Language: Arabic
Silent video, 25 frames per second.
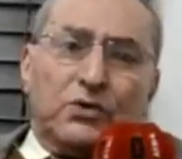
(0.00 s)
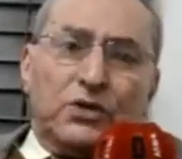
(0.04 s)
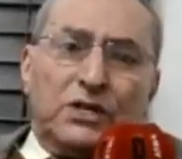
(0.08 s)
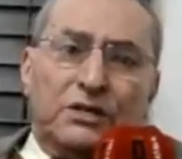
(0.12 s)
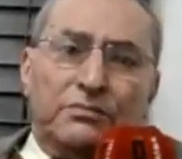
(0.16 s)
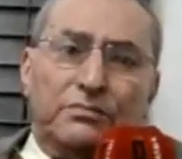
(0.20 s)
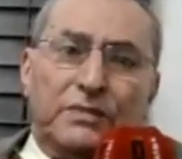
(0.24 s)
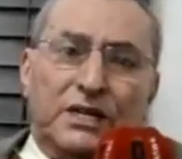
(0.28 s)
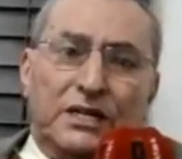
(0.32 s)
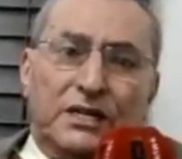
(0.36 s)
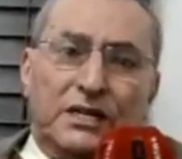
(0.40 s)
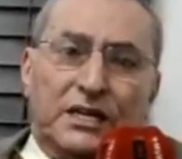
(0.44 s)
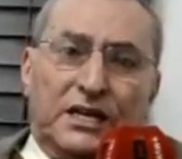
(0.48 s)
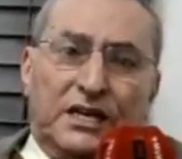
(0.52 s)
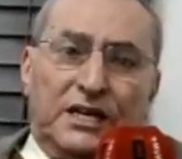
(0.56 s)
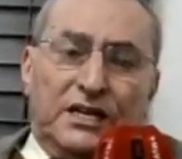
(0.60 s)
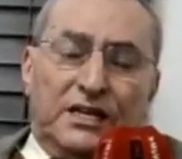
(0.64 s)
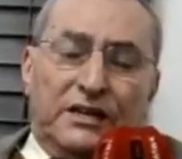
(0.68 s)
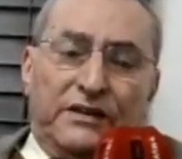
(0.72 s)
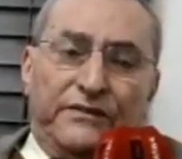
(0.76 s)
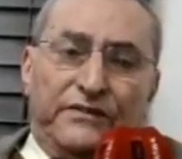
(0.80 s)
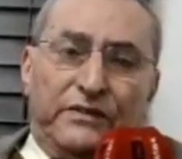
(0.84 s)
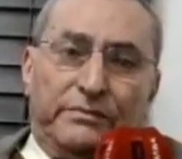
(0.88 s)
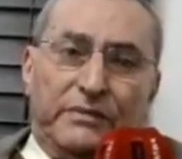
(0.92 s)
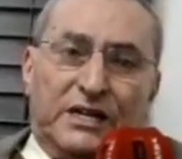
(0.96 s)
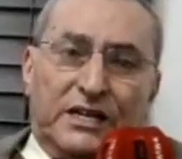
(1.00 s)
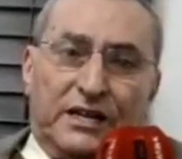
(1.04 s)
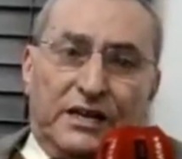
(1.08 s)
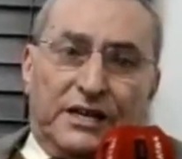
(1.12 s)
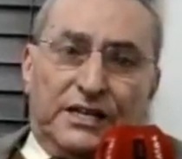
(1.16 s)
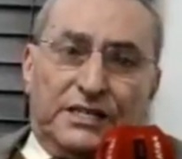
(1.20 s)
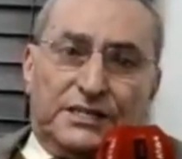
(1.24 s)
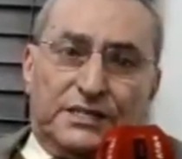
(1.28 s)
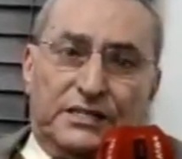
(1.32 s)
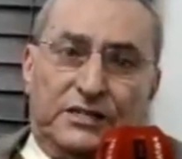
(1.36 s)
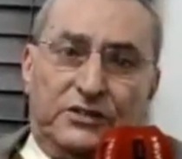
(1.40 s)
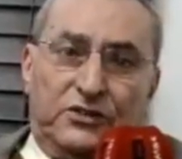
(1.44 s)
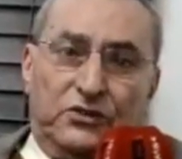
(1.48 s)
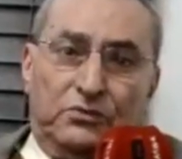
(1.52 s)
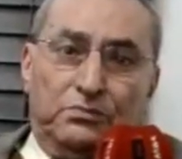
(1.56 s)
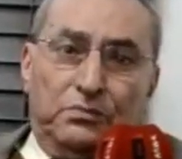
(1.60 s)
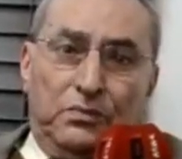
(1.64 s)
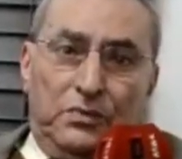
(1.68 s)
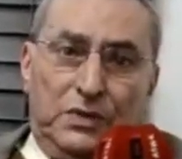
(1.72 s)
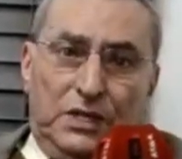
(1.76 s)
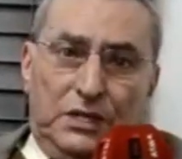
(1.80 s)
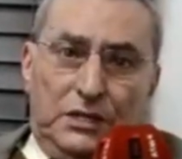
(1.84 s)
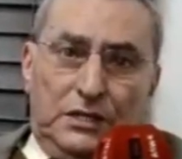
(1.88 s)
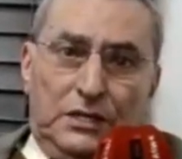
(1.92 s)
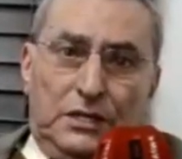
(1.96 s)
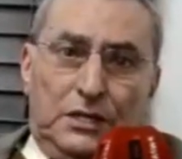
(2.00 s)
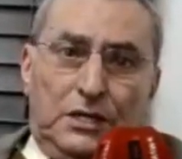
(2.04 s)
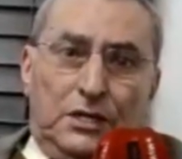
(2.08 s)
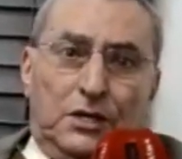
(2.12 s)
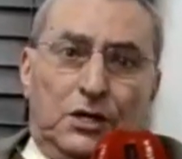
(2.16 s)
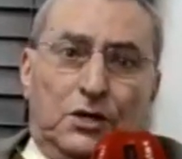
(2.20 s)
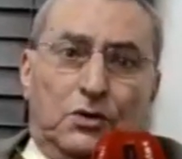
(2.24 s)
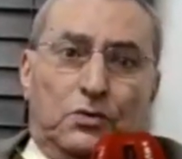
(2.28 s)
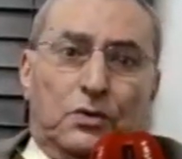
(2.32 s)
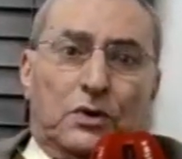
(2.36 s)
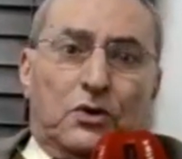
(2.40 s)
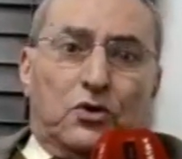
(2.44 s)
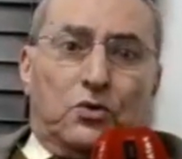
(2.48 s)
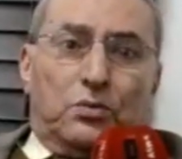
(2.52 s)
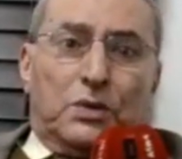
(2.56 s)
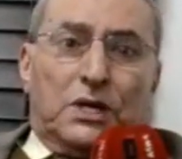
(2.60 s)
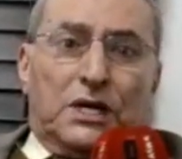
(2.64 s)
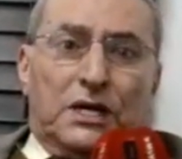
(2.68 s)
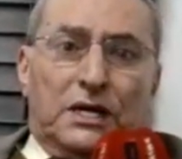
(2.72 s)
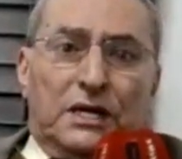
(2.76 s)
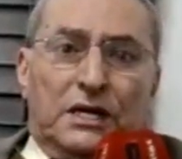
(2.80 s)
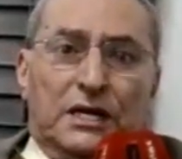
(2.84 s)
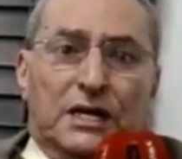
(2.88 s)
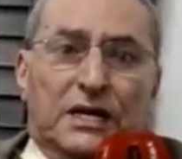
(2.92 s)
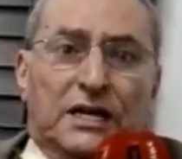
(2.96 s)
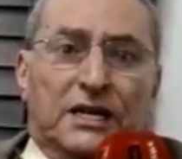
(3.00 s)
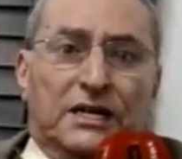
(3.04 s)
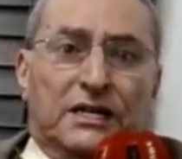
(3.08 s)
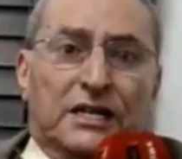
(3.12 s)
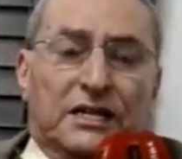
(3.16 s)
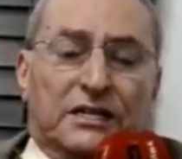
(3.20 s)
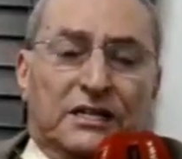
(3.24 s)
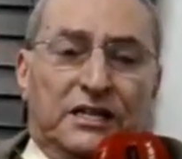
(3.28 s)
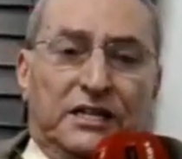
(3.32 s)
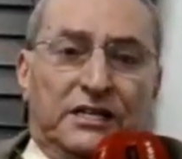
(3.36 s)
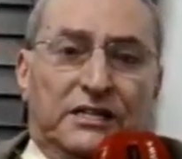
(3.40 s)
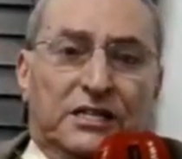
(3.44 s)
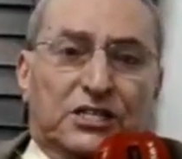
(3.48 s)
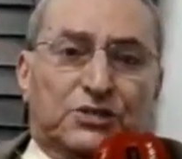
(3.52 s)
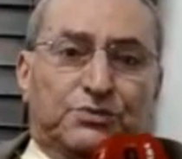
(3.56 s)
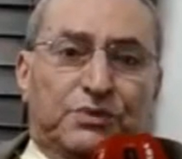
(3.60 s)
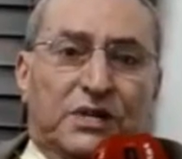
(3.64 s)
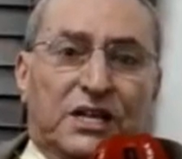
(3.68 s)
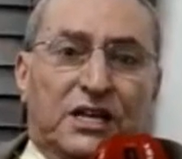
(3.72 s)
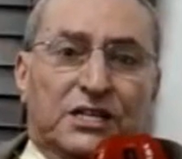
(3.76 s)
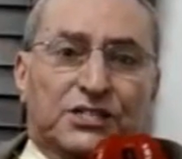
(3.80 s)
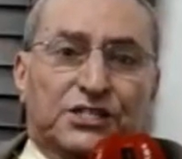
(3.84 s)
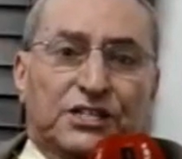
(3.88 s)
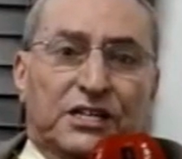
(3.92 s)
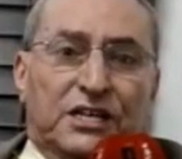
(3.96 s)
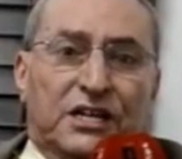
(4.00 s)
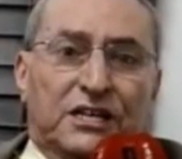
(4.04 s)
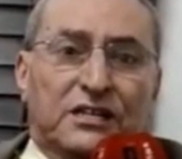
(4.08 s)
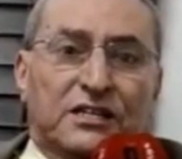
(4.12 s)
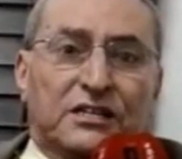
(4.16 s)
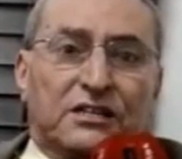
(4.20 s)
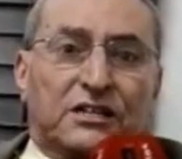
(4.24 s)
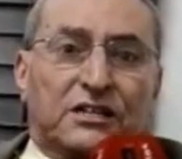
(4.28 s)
المهمه اللي كاينه في المراكز اليوم وهما آلة العلاج بالأشعة اللي